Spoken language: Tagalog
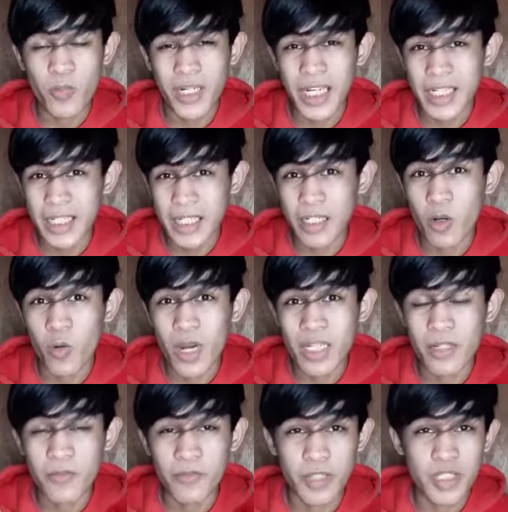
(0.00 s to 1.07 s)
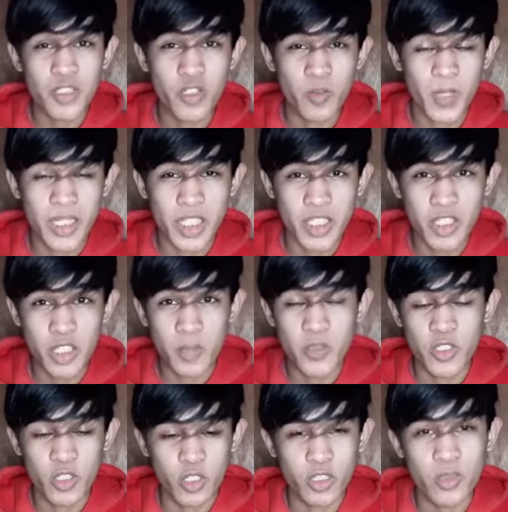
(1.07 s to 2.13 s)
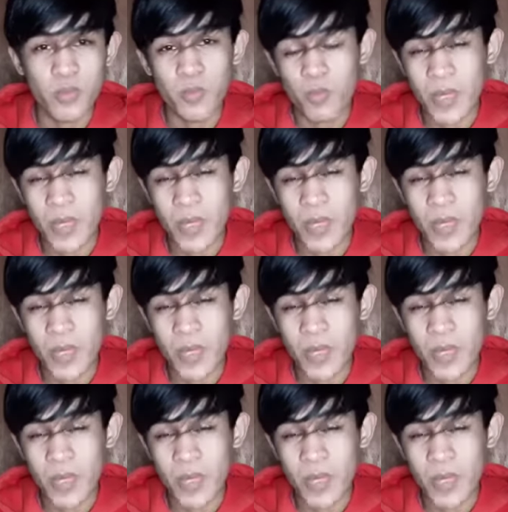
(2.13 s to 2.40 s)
pagkagagawa ng video, may description,